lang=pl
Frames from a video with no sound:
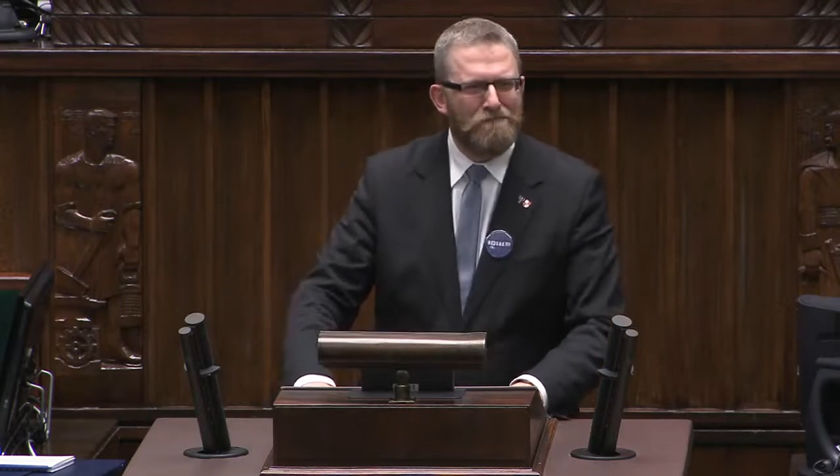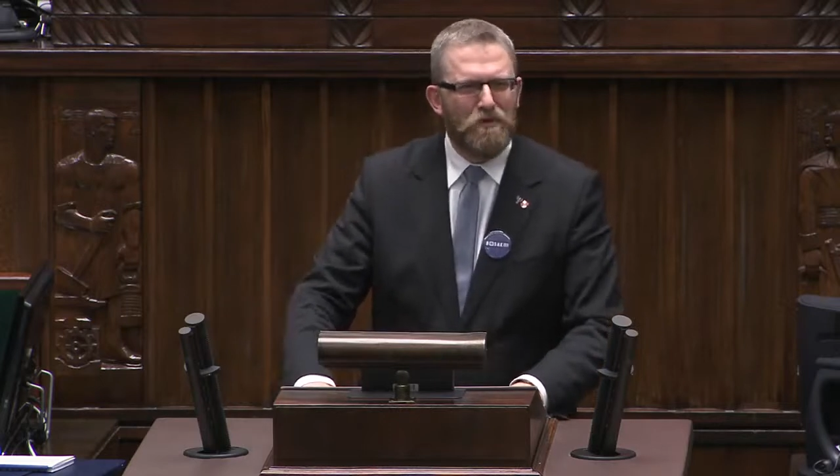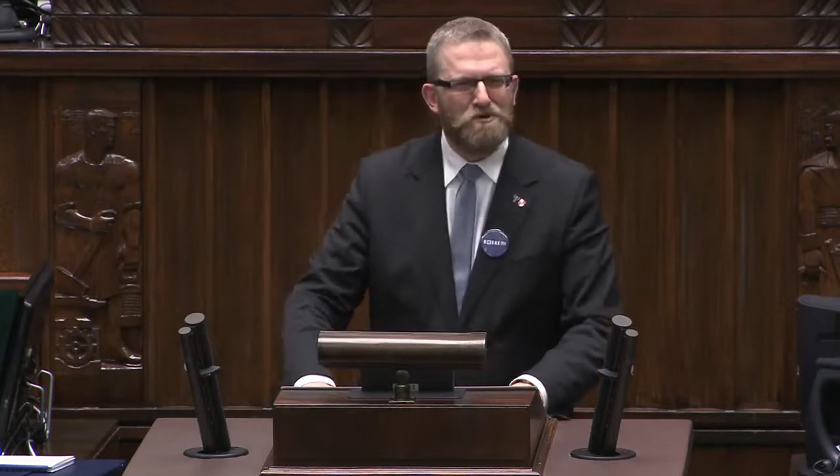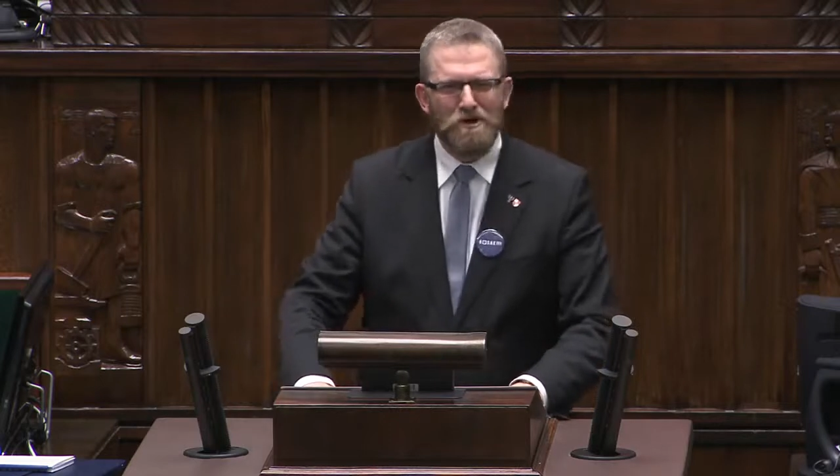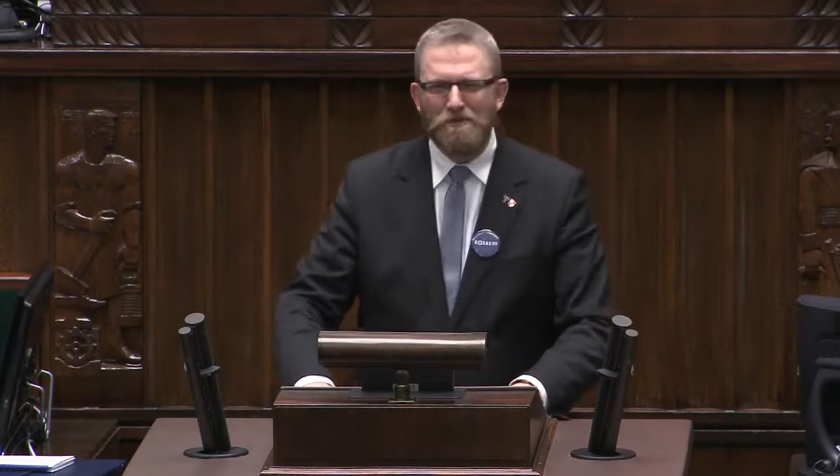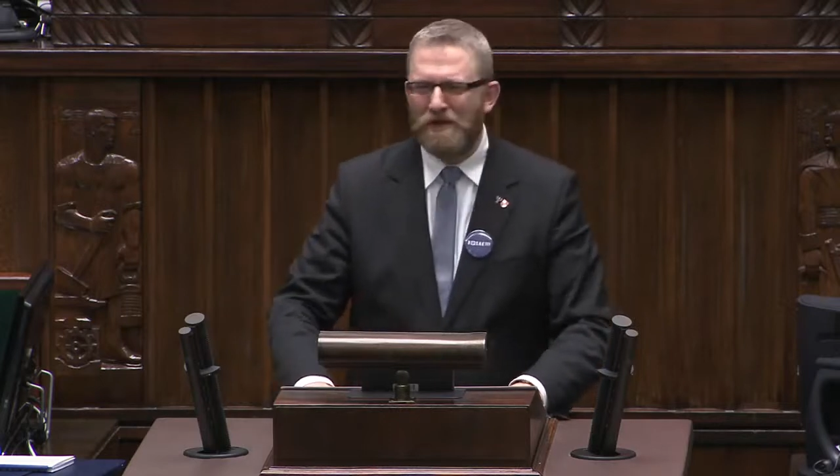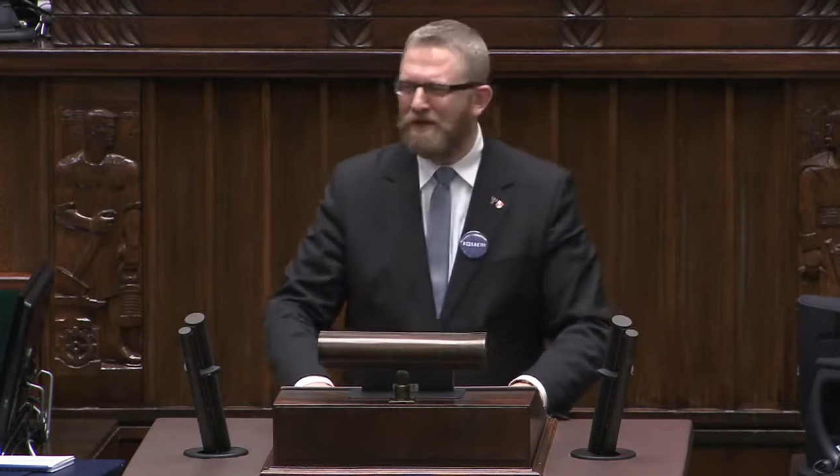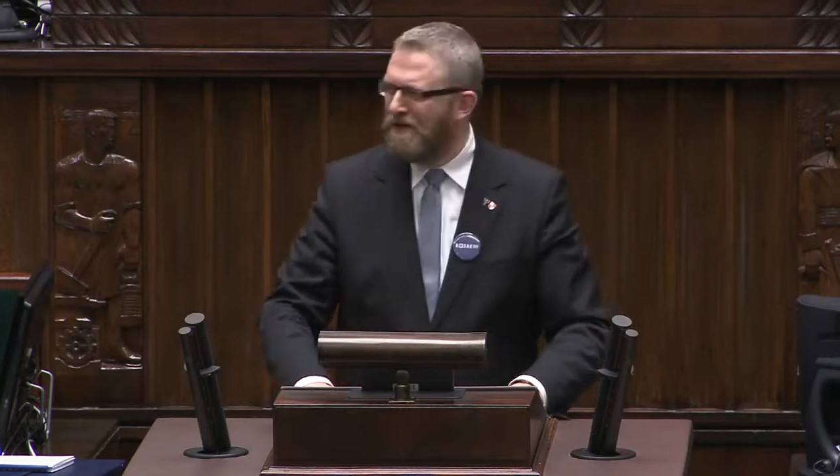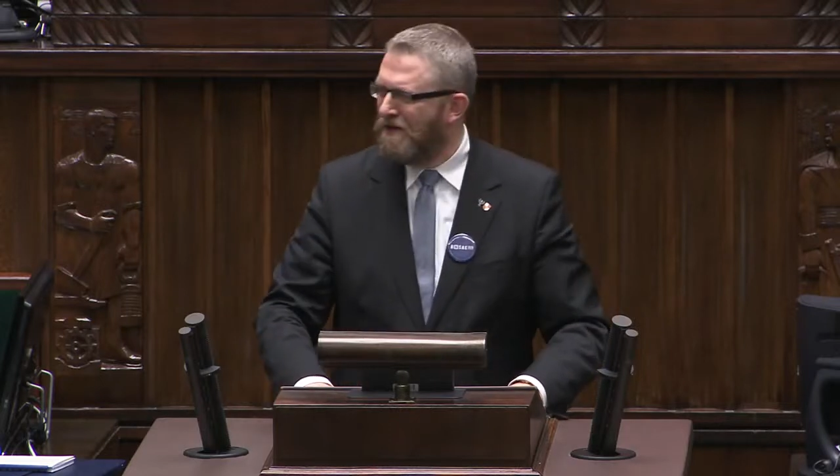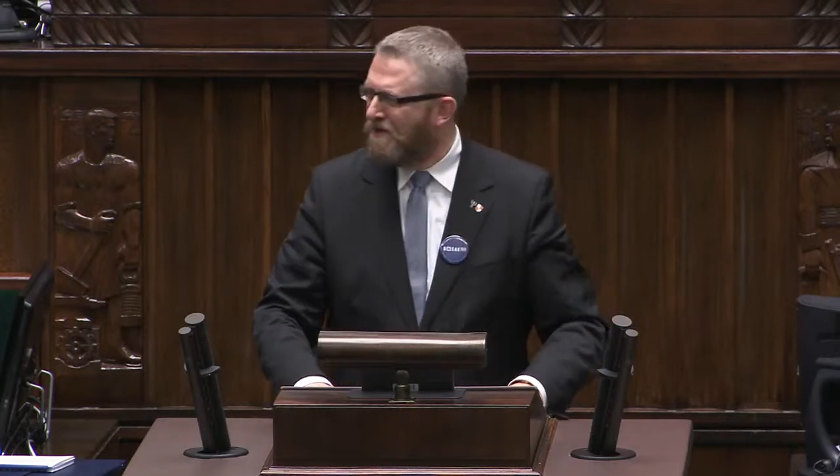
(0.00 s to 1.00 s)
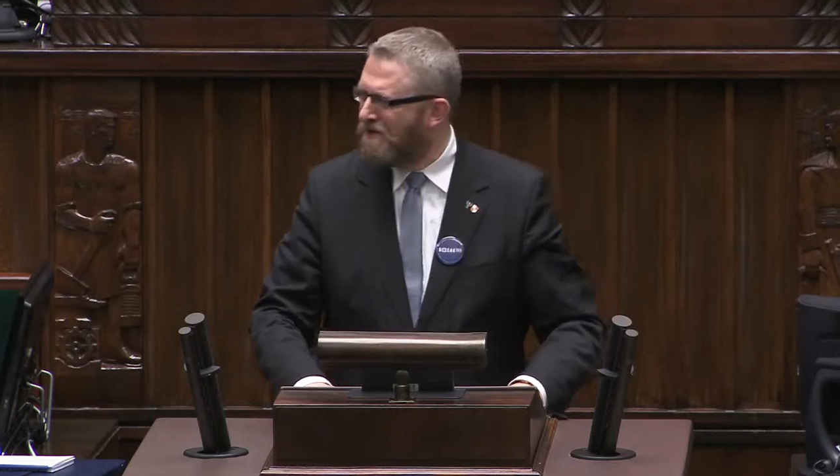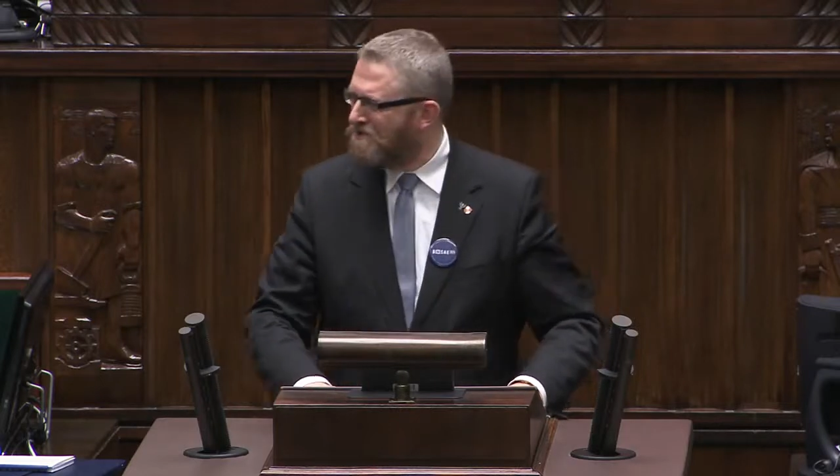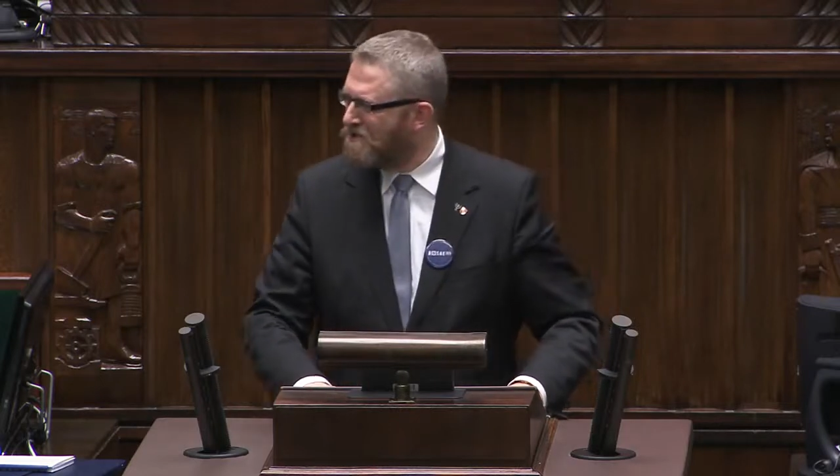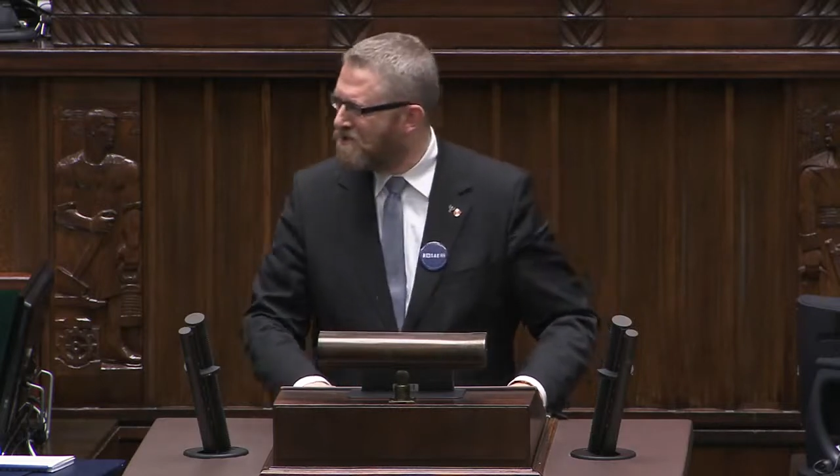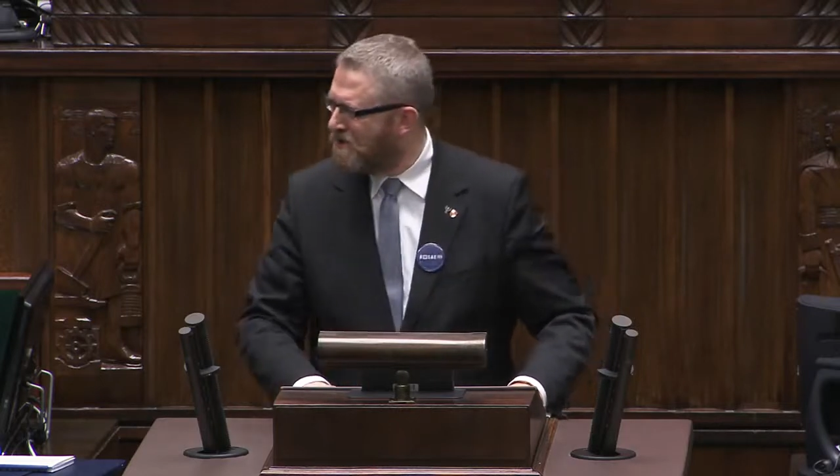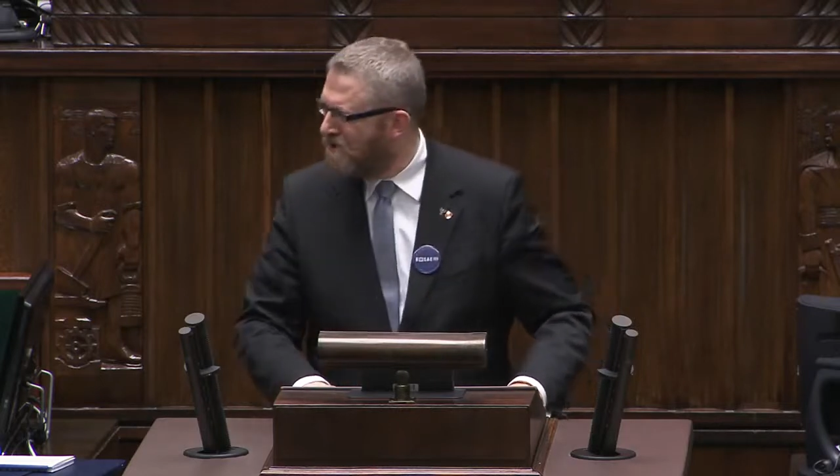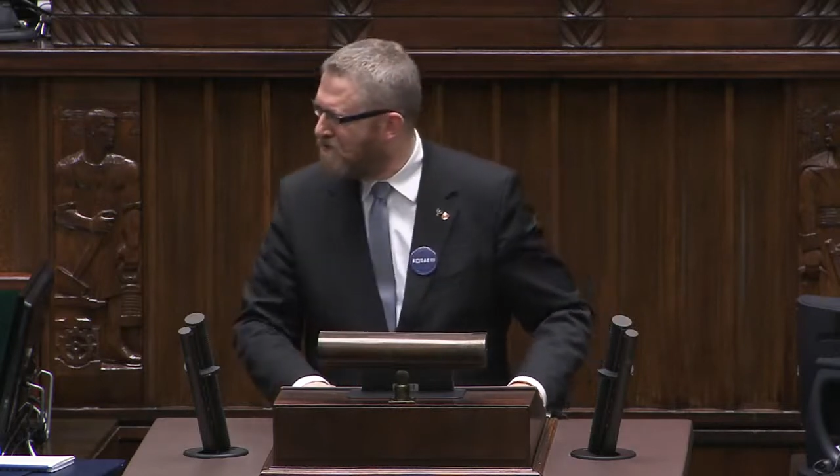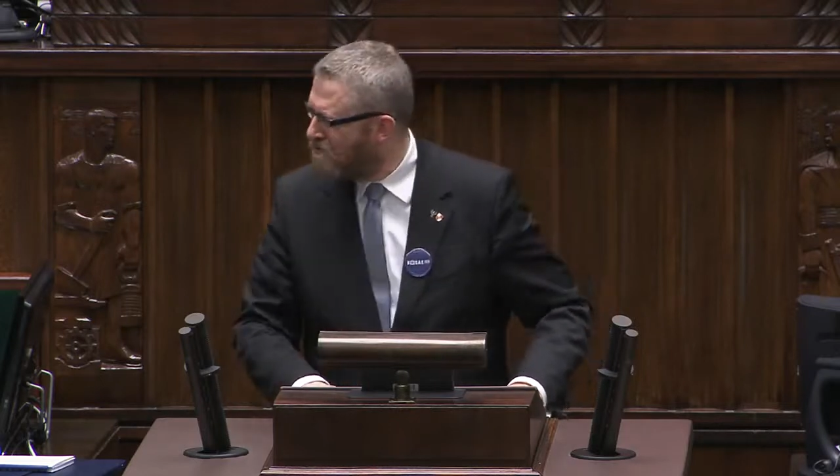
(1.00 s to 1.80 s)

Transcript: poziomie rozstrzygnięć